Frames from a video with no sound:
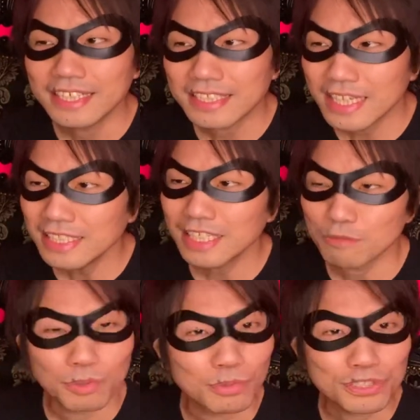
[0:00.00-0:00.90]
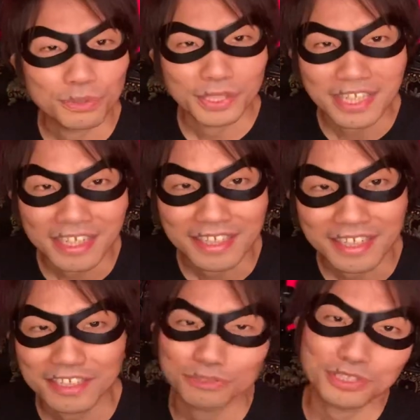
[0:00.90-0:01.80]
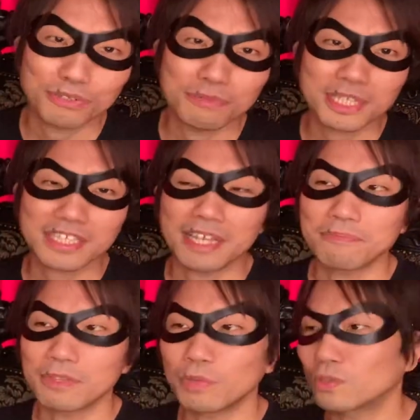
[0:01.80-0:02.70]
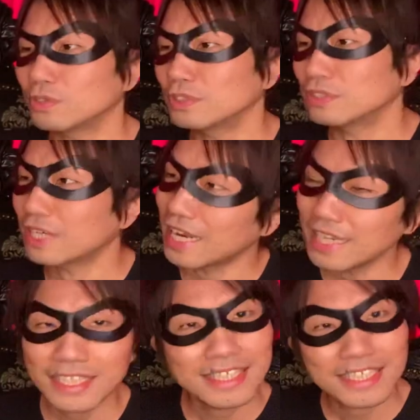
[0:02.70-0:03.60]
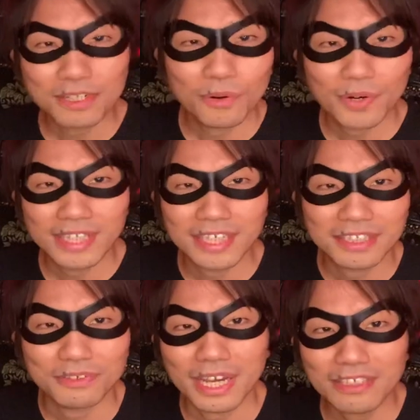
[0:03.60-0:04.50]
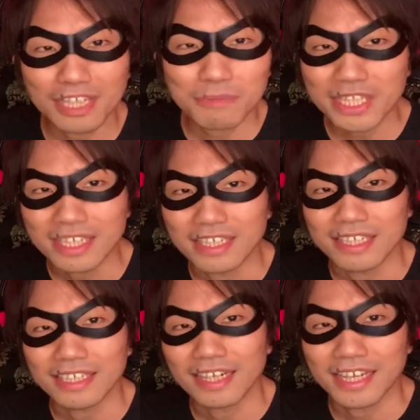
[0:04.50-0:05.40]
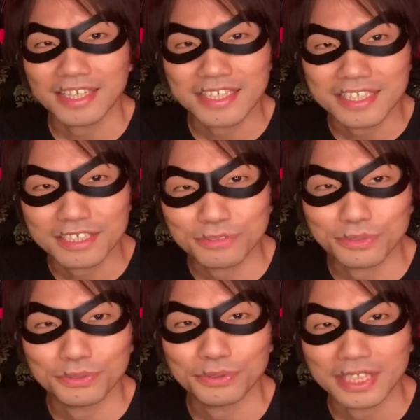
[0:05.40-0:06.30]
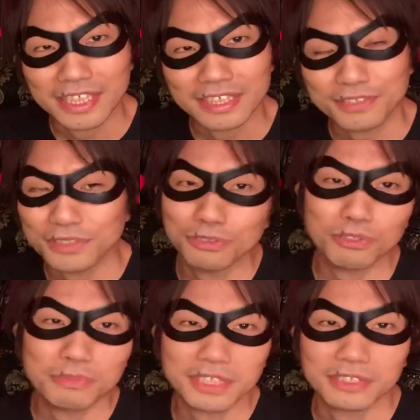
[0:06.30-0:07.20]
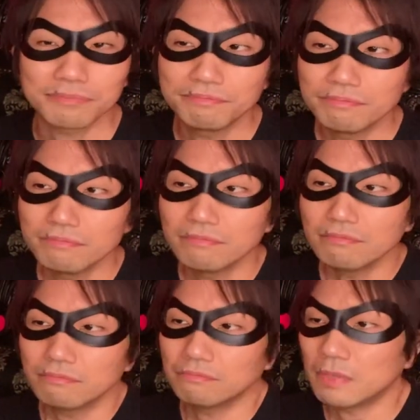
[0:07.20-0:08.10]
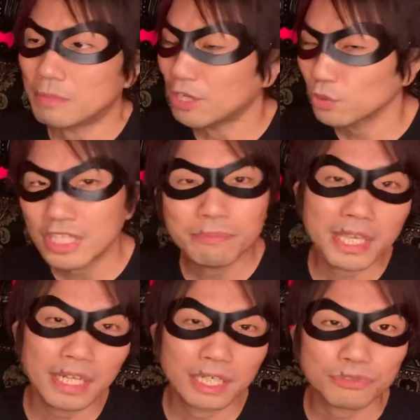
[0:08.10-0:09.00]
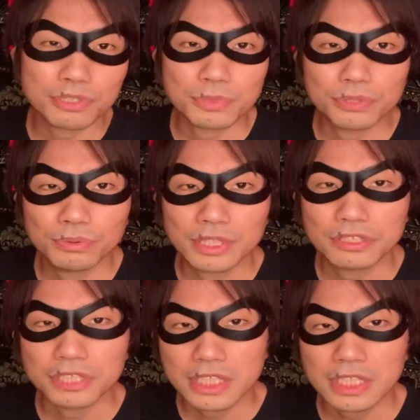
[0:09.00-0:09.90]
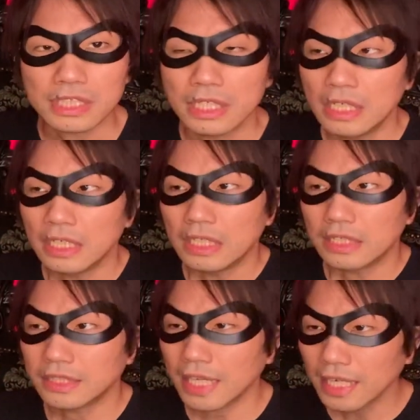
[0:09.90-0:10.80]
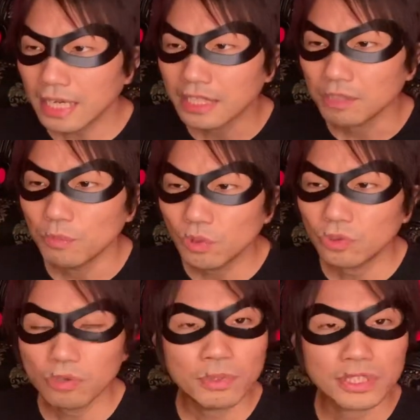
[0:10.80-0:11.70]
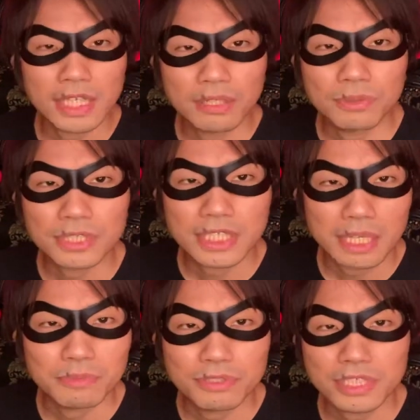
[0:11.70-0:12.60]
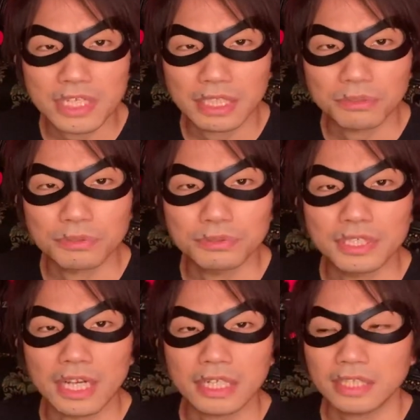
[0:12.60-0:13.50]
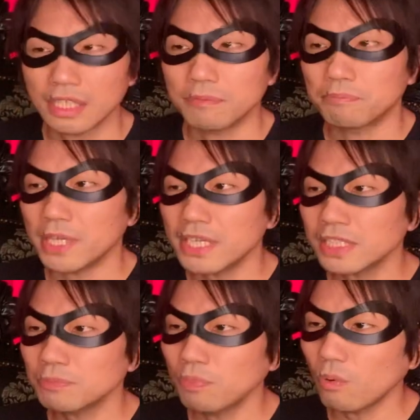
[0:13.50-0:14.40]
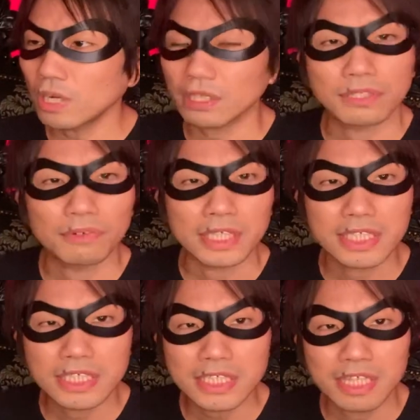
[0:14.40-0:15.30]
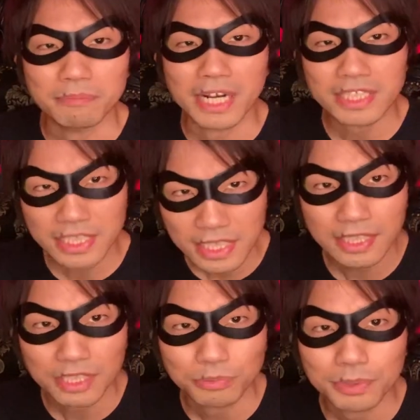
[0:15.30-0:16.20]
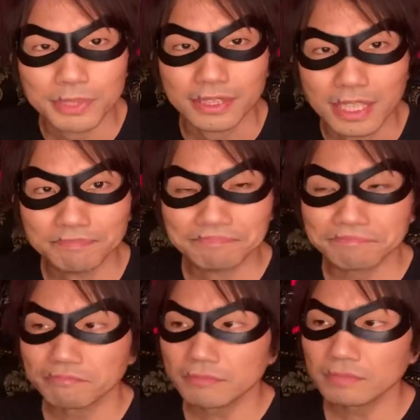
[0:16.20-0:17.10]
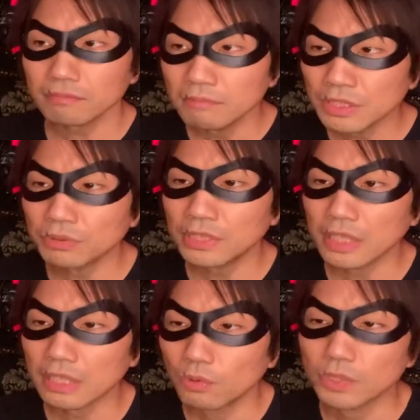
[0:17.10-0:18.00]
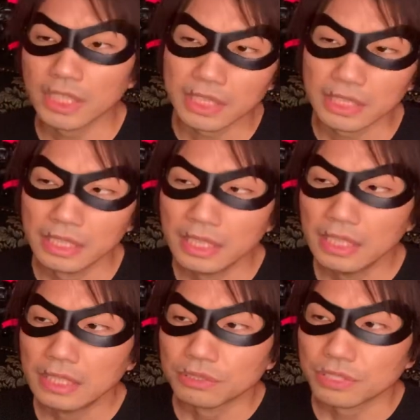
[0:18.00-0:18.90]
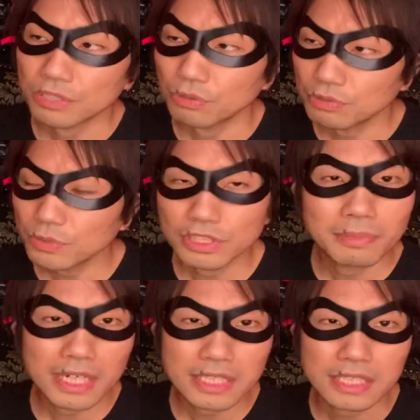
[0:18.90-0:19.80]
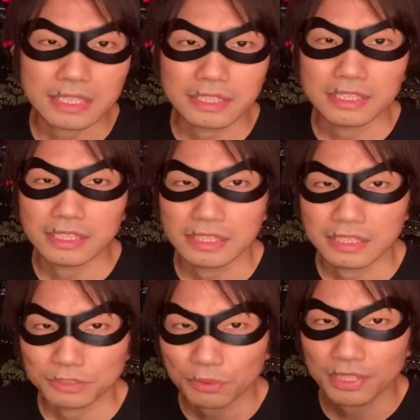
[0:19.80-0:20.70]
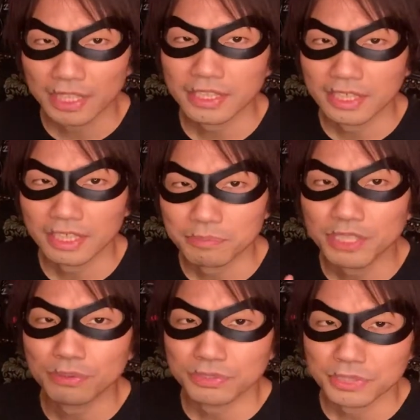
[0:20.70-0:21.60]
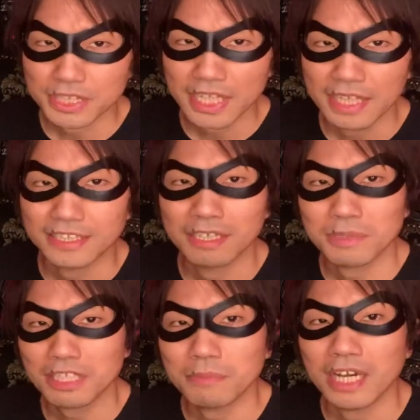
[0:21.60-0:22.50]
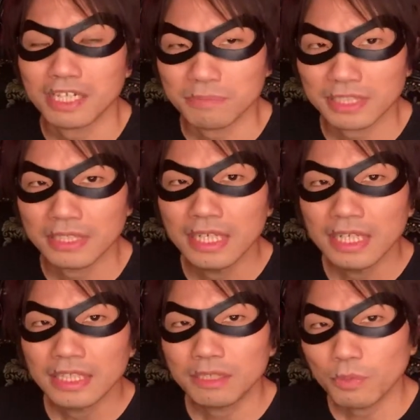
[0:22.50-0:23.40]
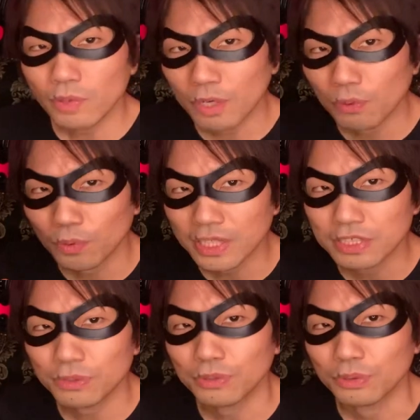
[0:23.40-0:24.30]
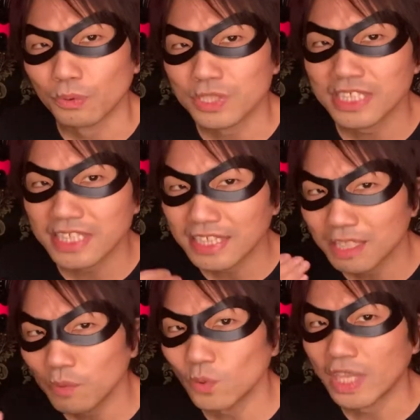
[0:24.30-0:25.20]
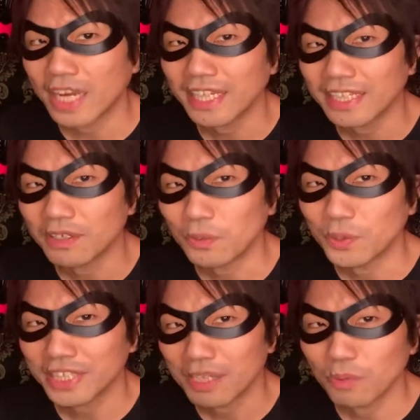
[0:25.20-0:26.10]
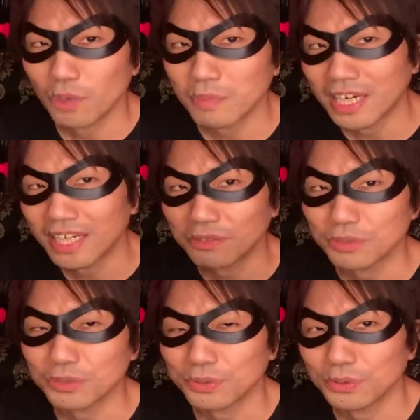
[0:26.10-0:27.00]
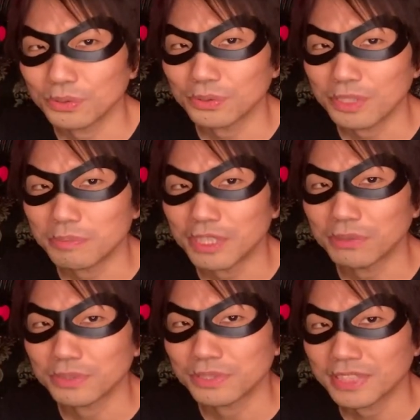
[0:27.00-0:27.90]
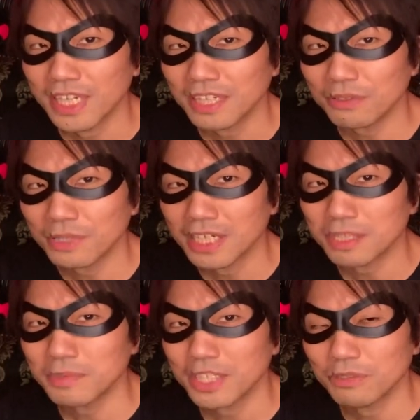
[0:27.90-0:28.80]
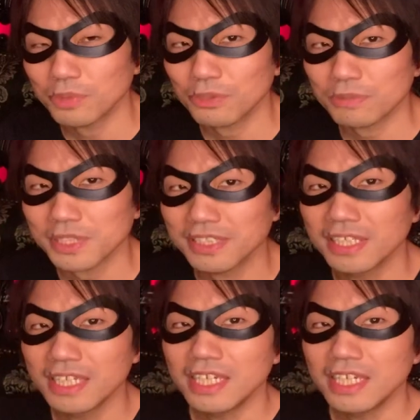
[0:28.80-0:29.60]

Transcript: 現在ももちろん現役で活動しておりまして、僕は来日公演なんていうのあるたびに拝見しに行くというのがね、続いております。メロディーメーカーとしてもそうですし、世界で最も成功したミュージシャンというふうに挙げて、ベースボーカルでは1位で間違いないと思いますね。そういった功績、そして曲も素晴らしい。ソロになってからビートルズの時代、様々あります。で、僕はここでちょっと個人的なもので挙げておきたいポール・マッカートニーの曲というので、ビートルズ3曲挙げてみたいと思っております。